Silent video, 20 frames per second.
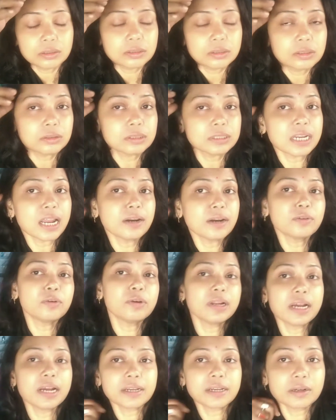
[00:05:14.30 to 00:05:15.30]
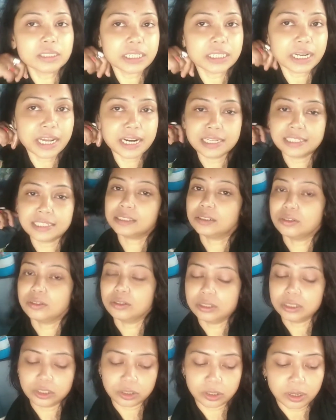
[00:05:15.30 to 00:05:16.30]
তো স্নান করে আগে সেখানে যেতে
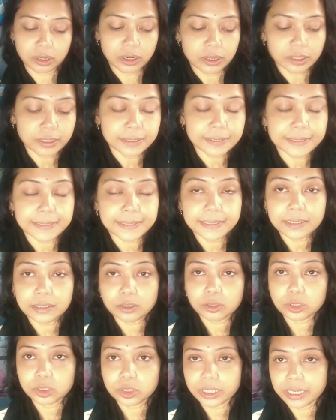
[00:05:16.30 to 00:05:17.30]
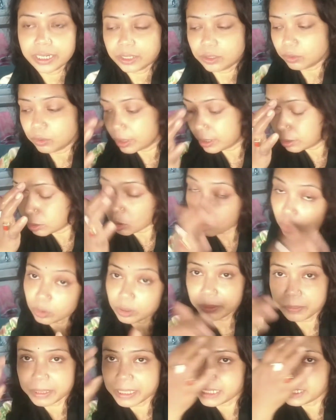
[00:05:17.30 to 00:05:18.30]
হয়েছিল তো সেরে টুরে
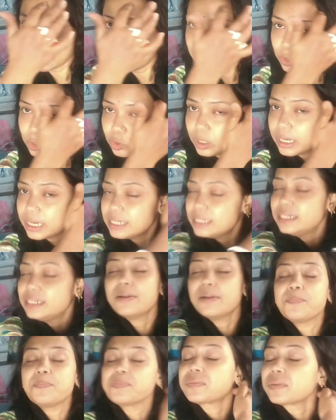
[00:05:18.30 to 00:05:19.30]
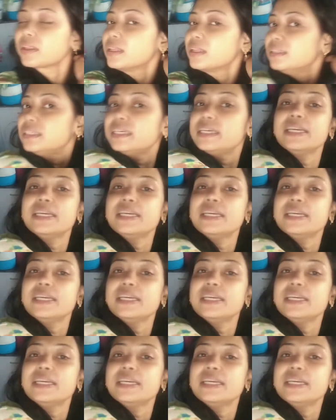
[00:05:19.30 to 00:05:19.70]
তখনই ভিজিয়ে দিয়ে চলে গেছিলাম দিয়ে